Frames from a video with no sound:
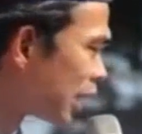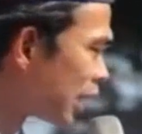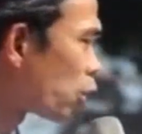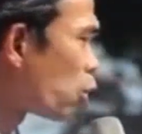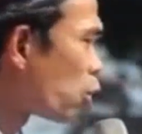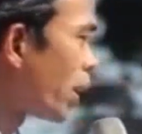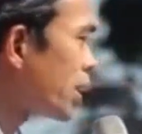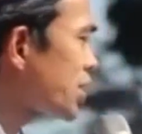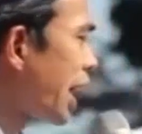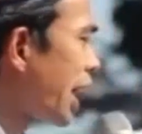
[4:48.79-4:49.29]

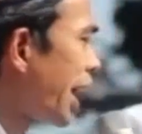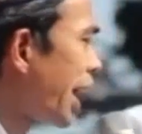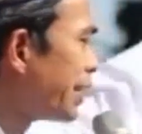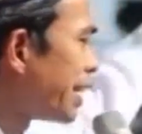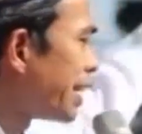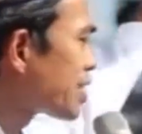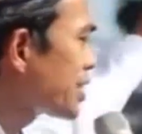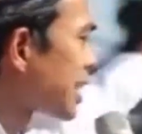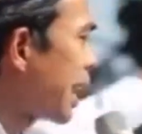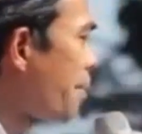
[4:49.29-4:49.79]

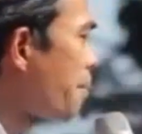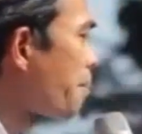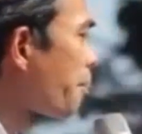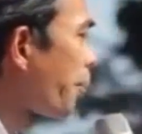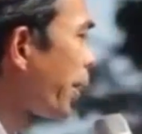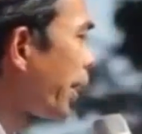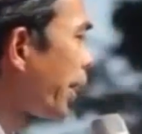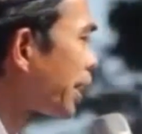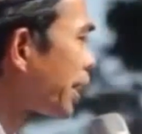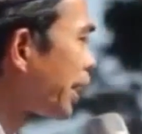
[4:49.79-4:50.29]
Kekuasaannya
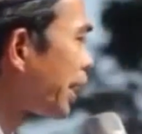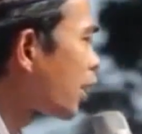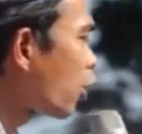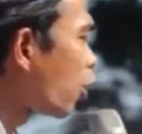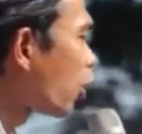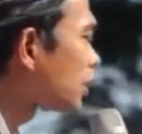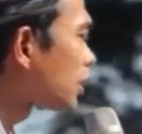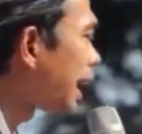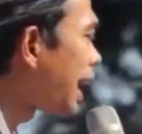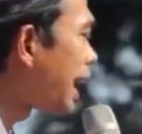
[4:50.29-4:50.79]
sampai ke
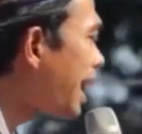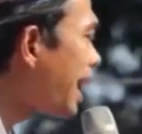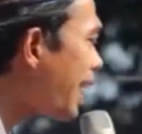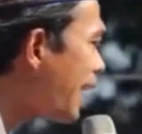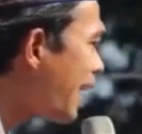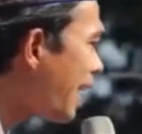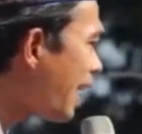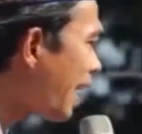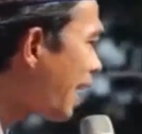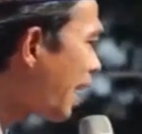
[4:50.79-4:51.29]
kota
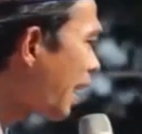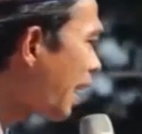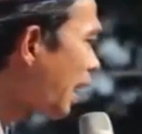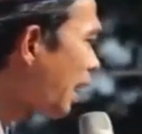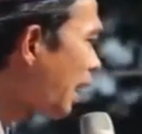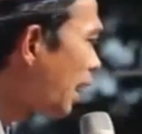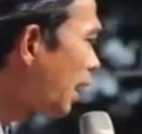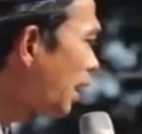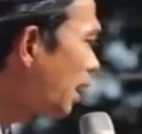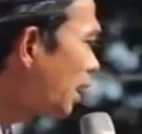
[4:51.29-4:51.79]

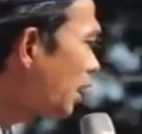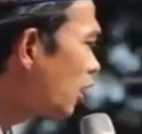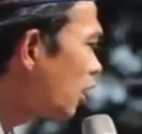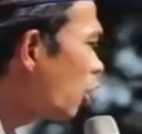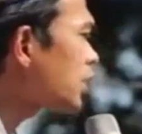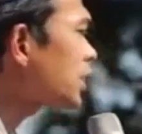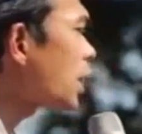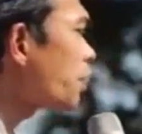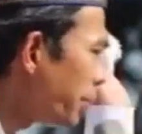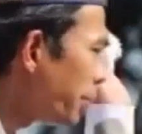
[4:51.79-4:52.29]

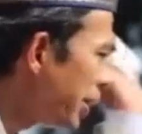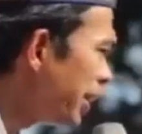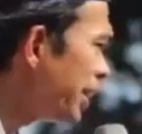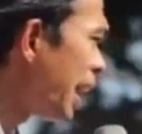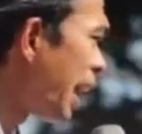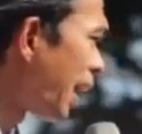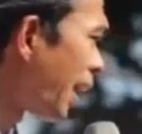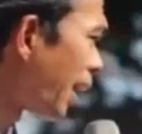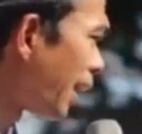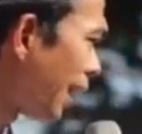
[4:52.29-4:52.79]
kota
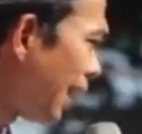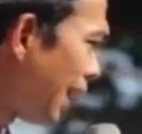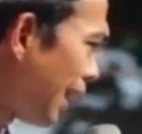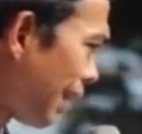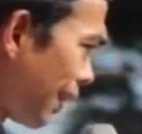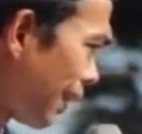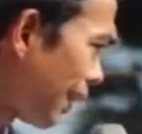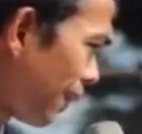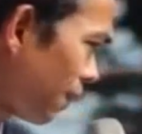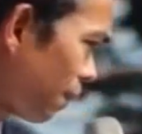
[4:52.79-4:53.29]
Pinang lah.
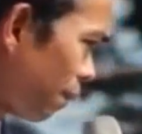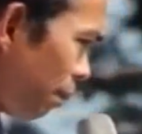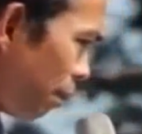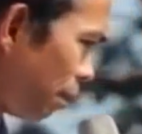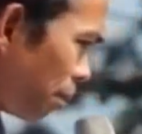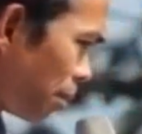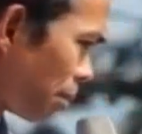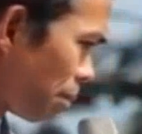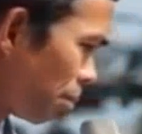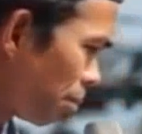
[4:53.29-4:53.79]

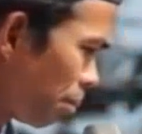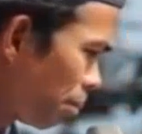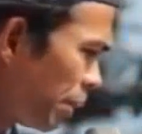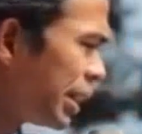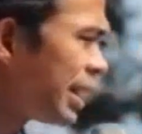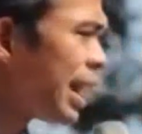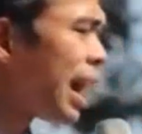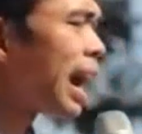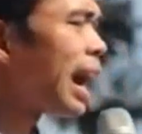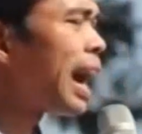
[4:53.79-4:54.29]

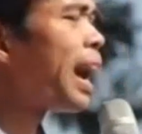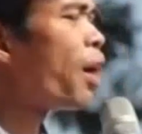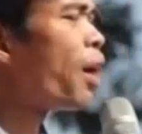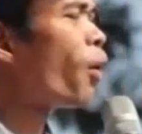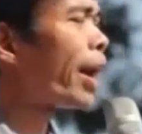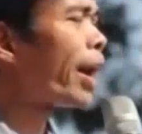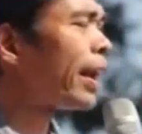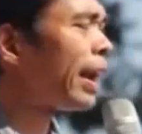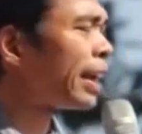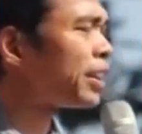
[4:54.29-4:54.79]

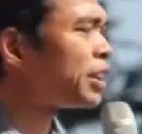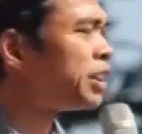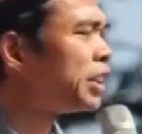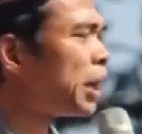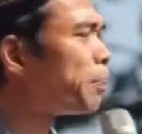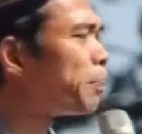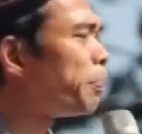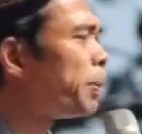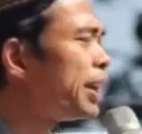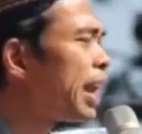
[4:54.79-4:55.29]
Pinangawan
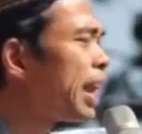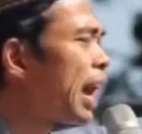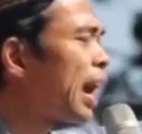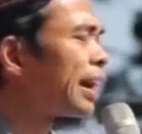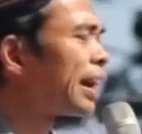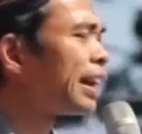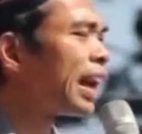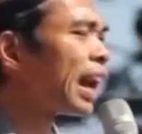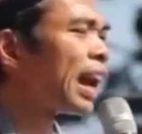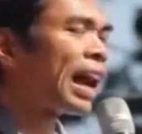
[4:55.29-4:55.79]
artinya Pinang
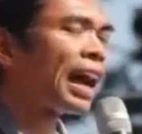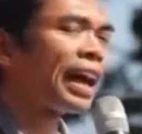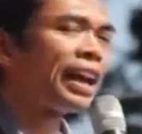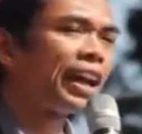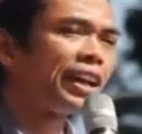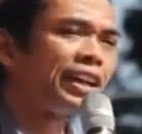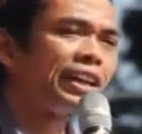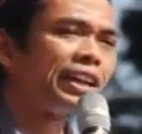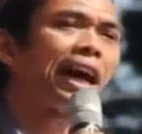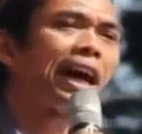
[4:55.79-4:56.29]
yang
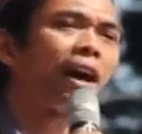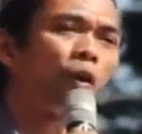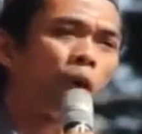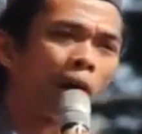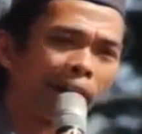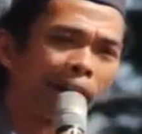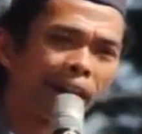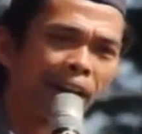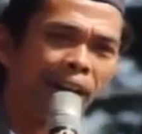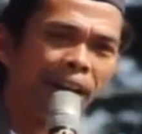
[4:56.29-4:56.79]
ada di
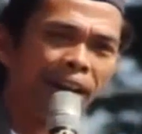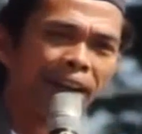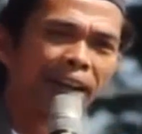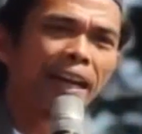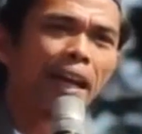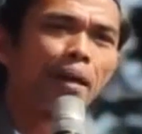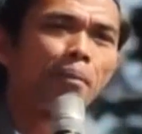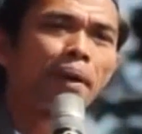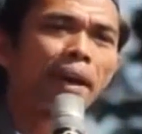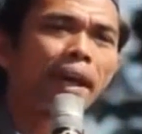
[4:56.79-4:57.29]
awan.
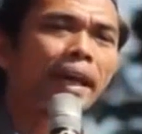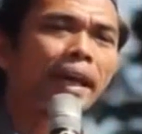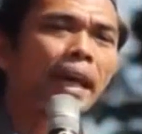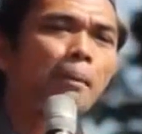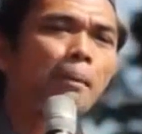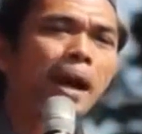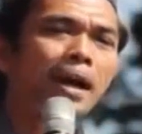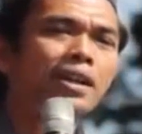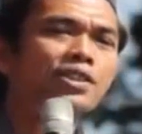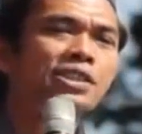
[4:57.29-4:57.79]
Karena
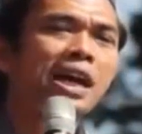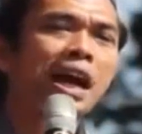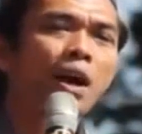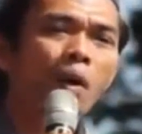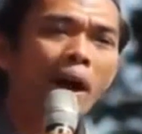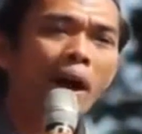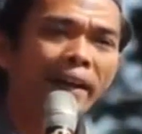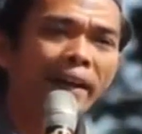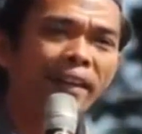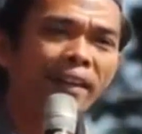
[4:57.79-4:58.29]
mereka
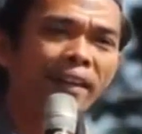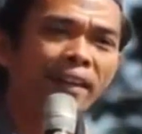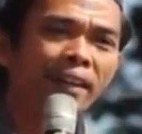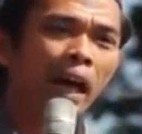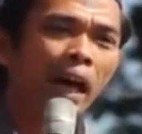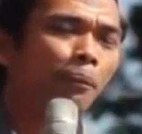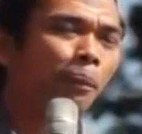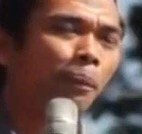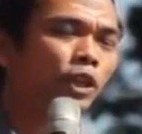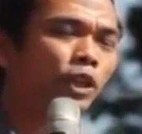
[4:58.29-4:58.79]
bangsawan.
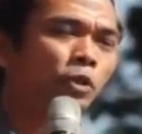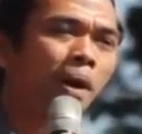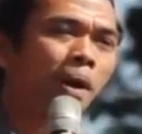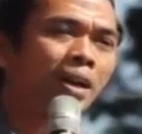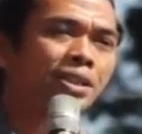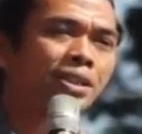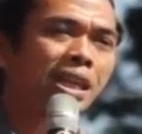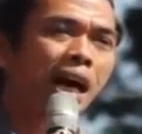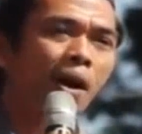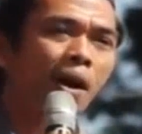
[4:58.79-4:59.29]
Apa itu
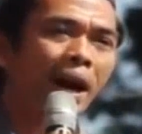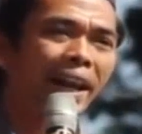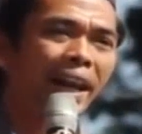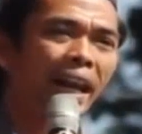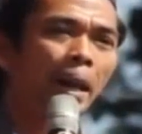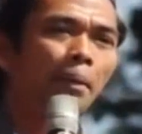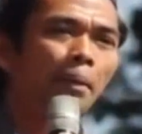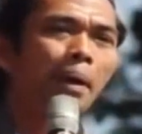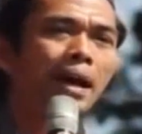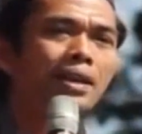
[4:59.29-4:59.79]
bangsawan?
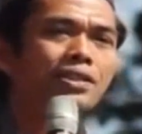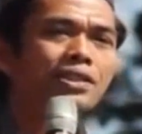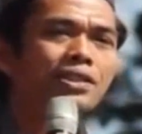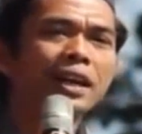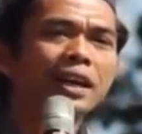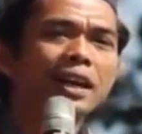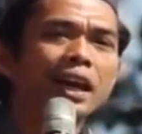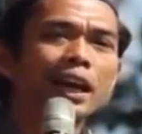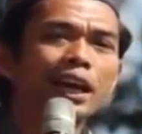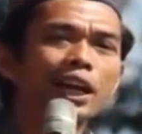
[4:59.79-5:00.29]

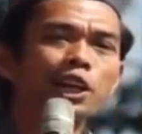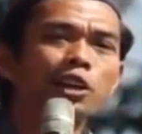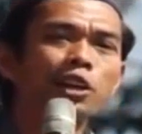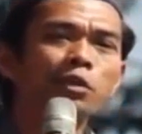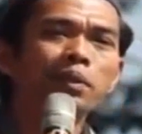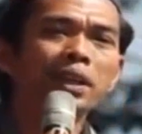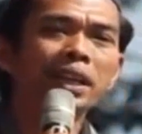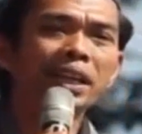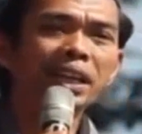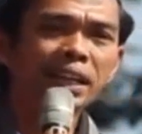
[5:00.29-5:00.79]
Bangsa yang
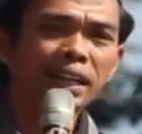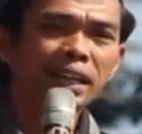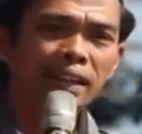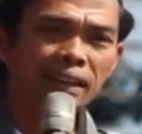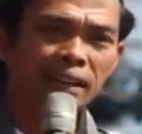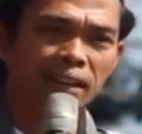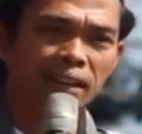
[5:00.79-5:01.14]
hidup di